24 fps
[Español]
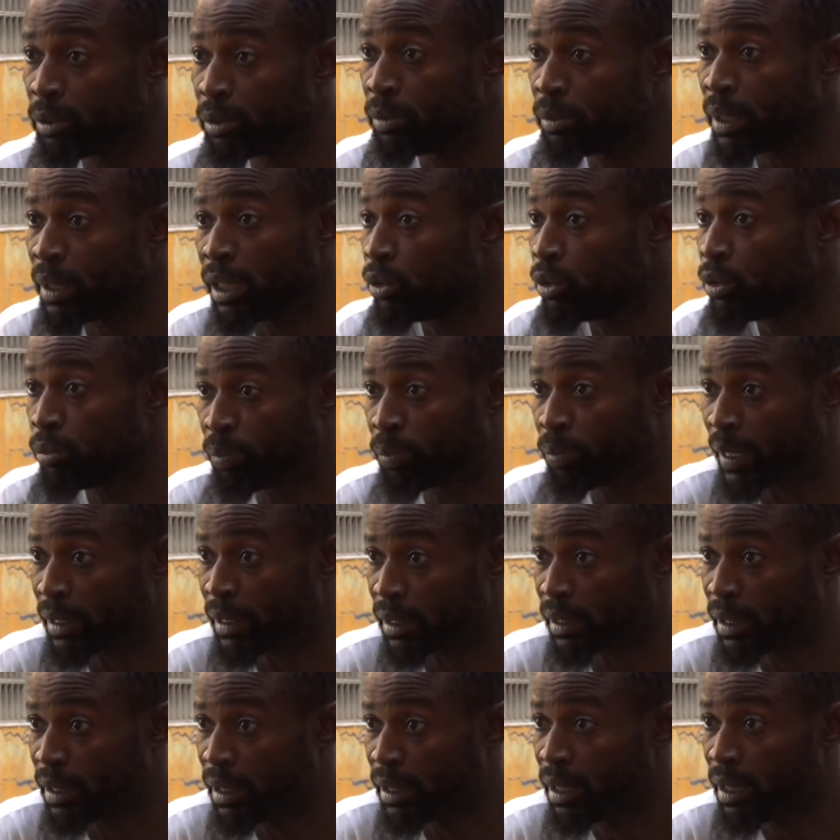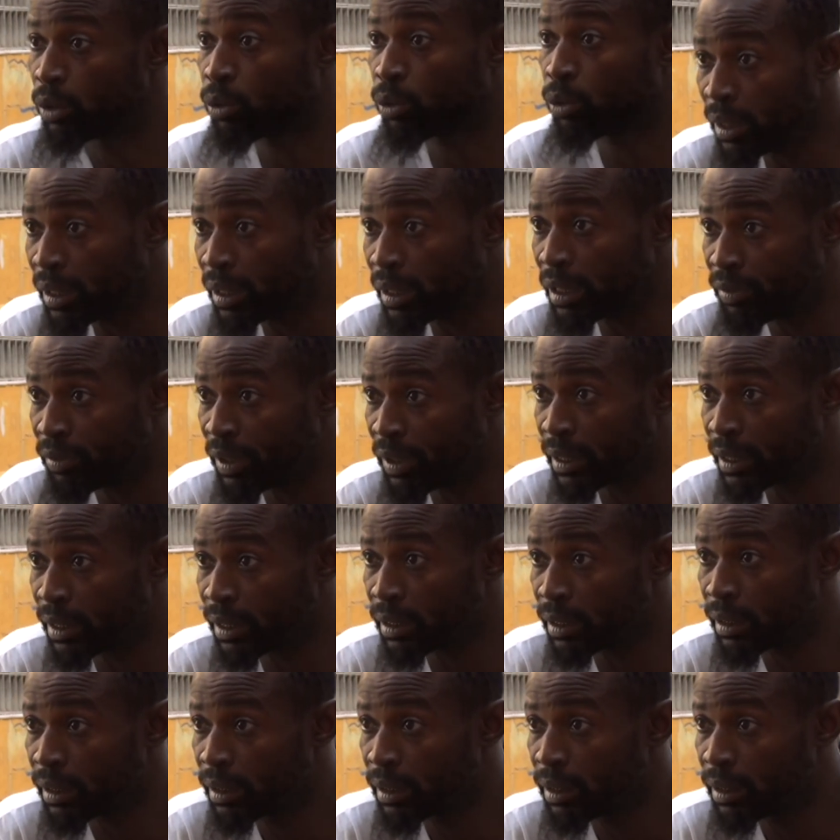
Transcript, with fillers: vivir en un país? ¿Cuántas veces?